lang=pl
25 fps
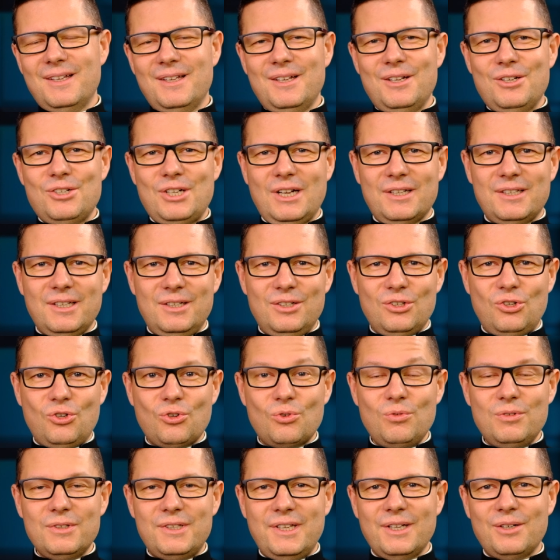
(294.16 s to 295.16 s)
Żaden
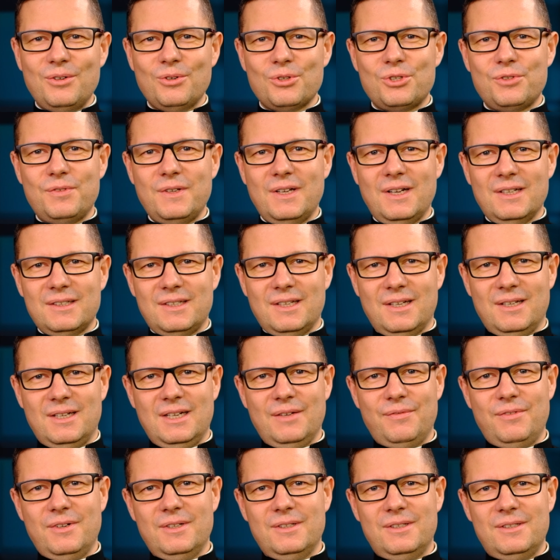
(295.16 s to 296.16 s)
król tego świata,
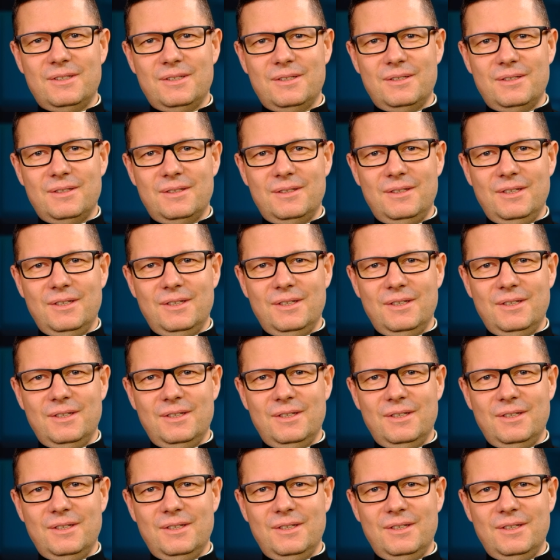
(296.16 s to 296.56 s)
nawet